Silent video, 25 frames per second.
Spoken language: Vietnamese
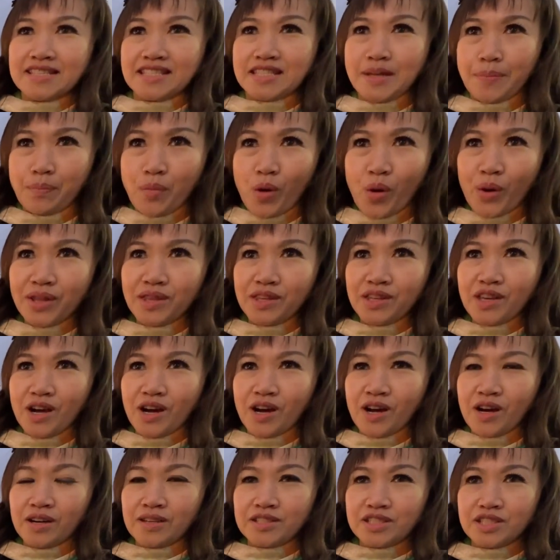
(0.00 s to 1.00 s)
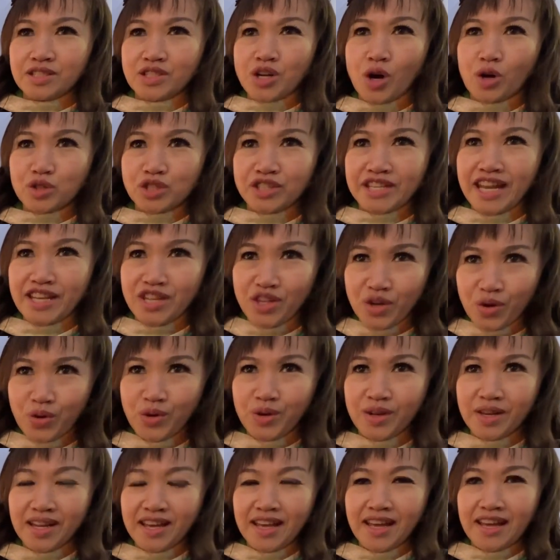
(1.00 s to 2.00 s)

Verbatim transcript: support cho Show Shen Yun